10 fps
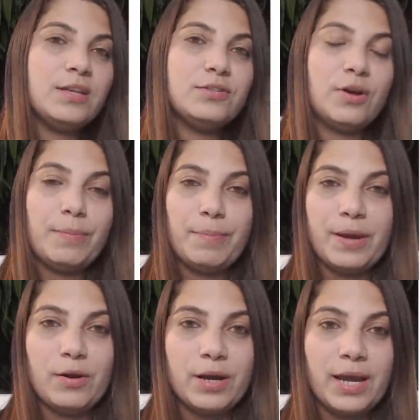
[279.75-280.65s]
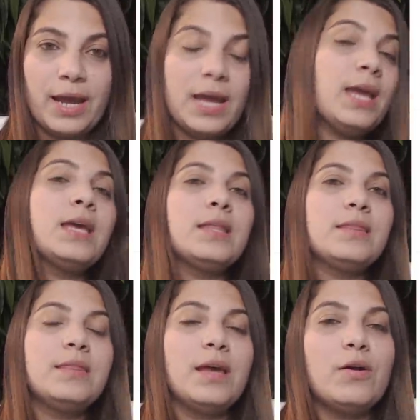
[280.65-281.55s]
yo espero que
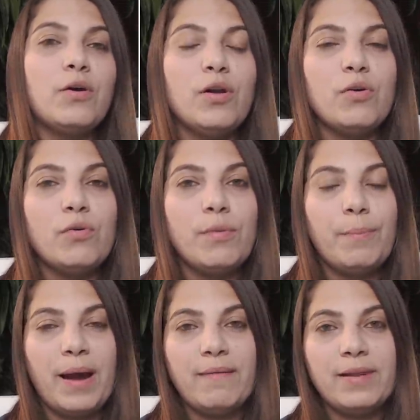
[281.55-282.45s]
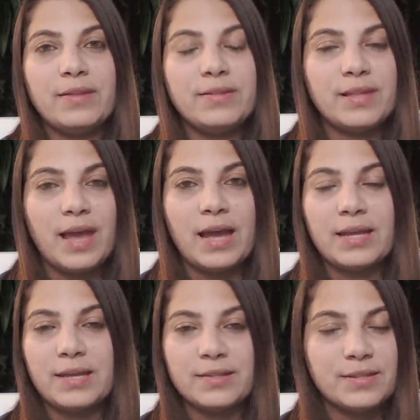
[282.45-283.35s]
den con los culpables, sea
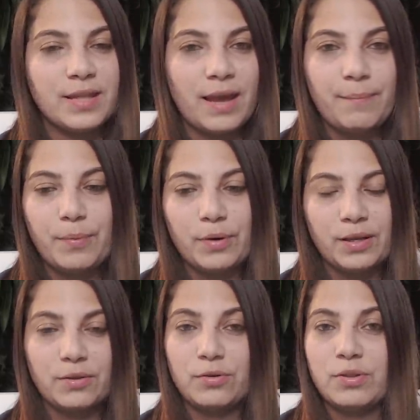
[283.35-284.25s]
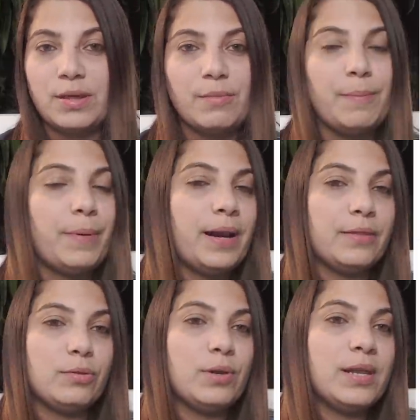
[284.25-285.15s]
quien sea, porque no estamos
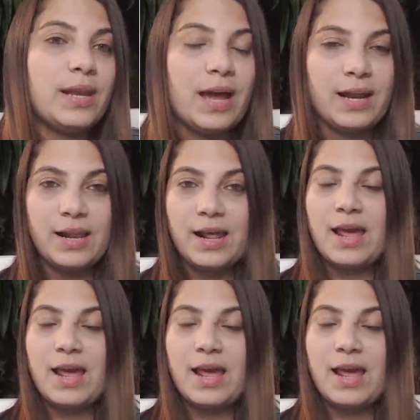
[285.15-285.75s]
para tolerar